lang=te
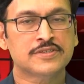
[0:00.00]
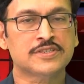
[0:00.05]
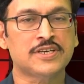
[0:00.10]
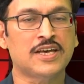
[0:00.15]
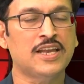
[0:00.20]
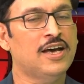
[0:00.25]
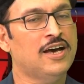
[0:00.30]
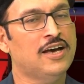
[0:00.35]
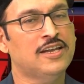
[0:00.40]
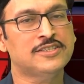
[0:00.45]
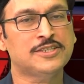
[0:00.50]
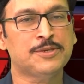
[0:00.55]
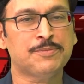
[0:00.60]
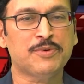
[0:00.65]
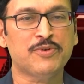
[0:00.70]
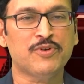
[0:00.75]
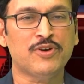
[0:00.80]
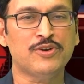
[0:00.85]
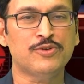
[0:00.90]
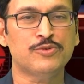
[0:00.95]
సలహాలు
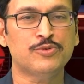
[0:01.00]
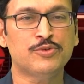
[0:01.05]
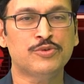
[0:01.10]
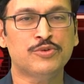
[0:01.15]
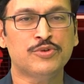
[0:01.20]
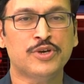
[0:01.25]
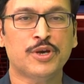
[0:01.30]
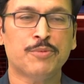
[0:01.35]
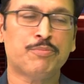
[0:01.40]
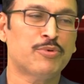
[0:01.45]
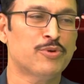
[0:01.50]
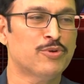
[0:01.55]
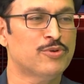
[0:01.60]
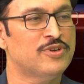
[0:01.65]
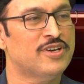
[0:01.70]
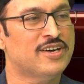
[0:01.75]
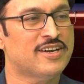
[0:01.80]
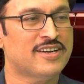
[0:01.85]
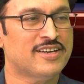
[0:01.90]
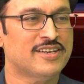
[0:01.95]
చెప్పేవాళ్ళు ఎప్పుడూ
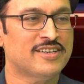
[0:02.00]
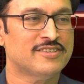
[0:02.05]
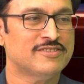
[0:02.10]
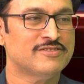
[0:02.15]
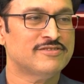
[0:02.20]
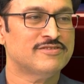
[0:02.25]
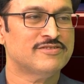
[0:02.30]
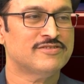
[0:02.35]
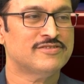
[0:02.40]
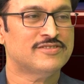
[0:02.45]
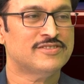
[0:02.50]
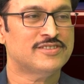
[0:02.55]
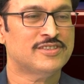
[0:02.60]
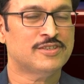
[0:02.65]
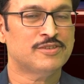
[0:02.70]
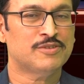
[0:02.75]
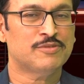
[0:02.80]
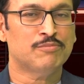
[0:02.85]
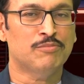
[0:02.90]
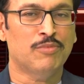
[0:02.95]
ఉన్నారండి
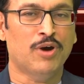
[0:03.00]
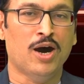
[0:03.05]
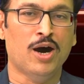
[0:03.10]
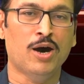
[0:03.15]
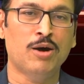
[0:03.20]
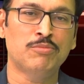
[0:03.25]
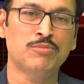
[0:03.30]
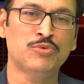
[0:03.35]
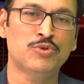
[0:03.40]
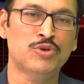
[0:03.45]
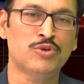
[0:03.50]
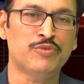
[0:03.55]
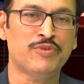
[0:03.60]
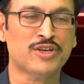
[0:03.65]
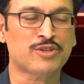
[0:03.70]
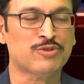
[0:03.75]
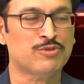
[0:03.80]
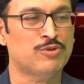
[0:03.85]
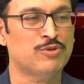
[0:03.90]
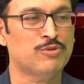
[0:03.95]
మామూలు
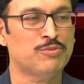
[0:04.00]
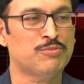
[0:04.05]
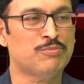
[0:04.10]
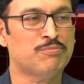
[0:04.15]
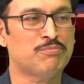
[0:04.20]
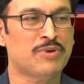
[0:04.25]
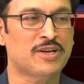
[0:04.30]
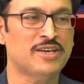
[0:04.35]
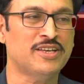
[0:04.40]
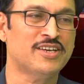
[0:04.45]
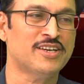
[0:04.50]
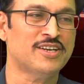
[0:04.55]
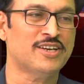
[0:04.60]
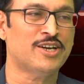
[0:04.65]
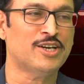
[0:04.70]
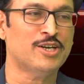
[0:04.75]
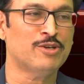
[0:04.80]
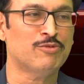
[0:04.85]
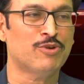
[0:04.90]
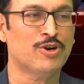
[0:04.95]
వ్యక్తులు
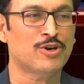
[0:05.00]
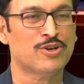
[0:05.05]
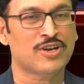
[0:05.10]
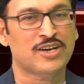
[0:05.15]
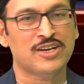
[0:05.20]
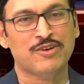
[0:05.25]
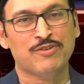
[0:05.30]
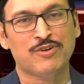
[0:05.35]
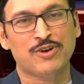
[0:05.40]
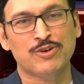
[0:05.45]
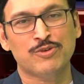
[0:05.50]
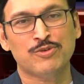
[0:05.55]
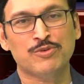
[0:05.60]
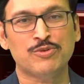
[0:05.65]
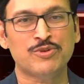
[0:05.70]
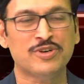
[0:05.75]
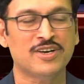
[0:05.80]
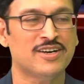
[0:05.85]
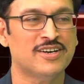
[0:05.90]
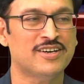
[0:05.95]
పనికిరాని వారు అన్న వాళ్ళు
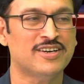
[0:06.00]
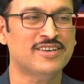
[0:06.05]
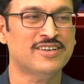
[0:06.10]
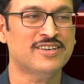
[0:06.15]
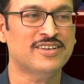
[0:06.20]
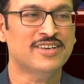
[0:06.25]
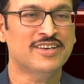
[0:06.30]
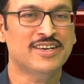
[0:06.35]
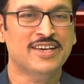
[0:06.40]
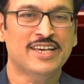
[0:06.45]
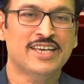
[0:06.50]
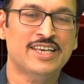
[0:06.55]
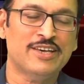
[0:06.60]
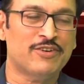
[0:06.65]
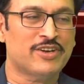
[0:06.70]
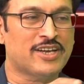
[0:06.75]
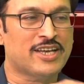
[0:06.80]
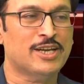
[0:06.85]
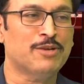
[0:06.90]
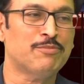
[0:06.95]
కూడా
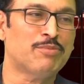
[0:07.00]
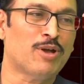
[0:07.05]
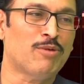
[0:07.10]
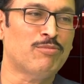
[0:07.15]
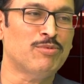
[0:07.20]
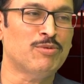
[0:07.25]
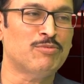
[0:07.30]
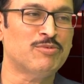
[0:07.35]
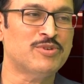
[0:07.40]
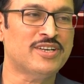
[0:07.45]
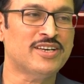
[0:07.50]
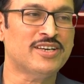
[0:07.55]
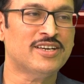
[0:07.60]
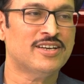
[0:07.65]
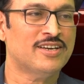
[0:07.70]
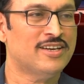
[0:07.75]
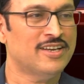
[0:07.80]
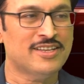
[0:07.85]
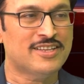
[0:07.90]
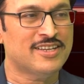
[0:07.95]
ఎవరికైనా ప్రాబ్లం ఉంటే
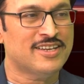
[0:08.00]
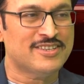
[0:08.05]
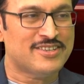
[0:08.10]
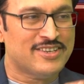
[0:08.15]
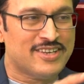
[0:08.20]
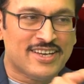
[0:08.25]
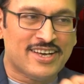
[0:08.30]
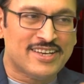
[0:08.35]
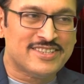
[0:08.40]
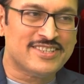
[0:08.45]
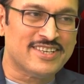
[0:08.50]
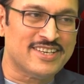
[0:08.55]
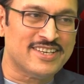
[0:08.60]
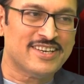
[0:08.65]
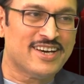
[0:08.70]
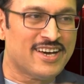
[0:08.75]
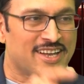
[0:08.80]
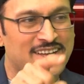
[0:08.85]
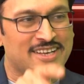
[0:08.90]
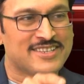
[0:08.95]
లేదు లేదు ఇలా చేయి
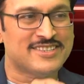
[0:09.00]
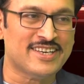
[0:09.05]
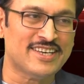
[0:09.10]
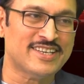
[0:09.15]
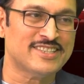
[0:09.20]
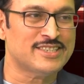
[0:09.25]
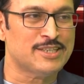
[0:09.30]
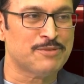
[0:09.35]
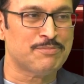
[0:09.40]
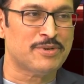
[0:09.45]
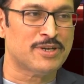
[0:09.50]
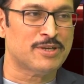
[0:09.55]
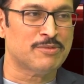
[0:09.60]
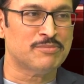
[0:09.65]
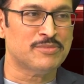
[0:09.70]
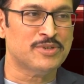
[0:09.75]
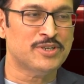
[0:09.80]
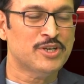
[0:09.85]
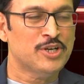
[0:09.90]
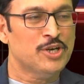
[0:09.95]
అలా చేయి అని చెప్పడం
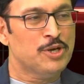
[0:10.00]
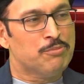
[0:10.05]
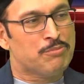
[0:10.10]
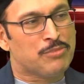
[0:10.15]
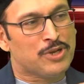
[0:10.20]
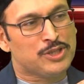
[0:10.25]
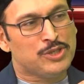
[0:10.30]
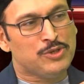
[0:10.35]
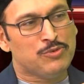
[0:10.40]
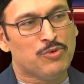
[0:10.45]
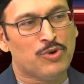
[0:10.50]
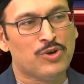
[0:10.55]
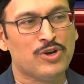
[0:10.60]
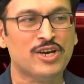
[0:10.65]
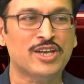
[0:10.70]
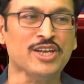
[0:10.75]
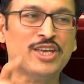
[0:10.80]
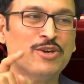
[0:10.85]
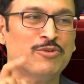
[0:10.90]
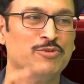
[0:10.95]
ప్రతి
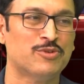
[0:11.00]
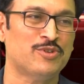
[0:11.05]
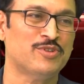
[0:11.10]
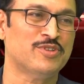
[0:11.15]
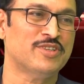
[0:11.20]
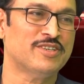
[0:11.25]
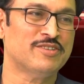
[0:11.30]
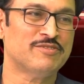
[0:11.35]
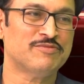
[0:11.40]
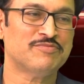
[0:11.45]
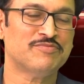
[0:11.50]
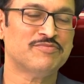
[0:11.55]
ఒక్కరికి ఉంటుంది